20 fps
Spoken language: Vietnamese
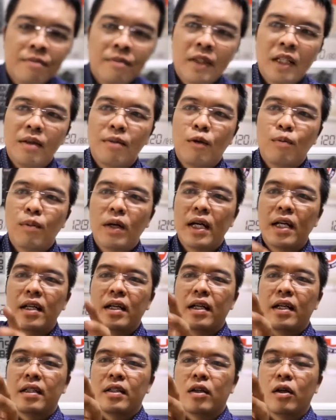Thì một bên
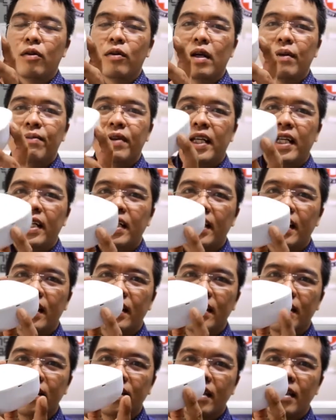là chỗ cắm điện nè,
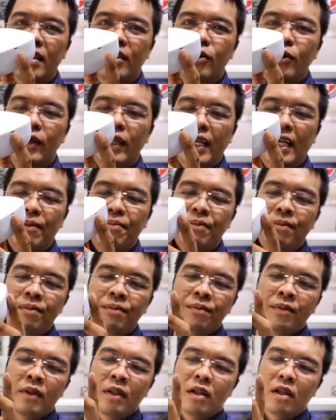cái chui dẹp,
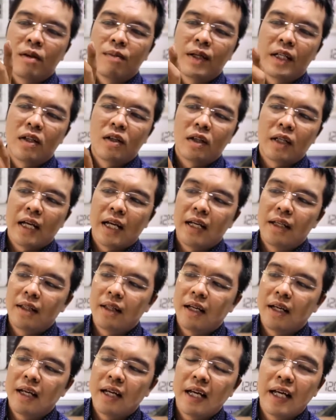còn bên còn lại
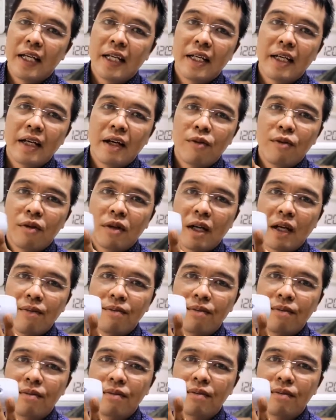là hai cái ống cắm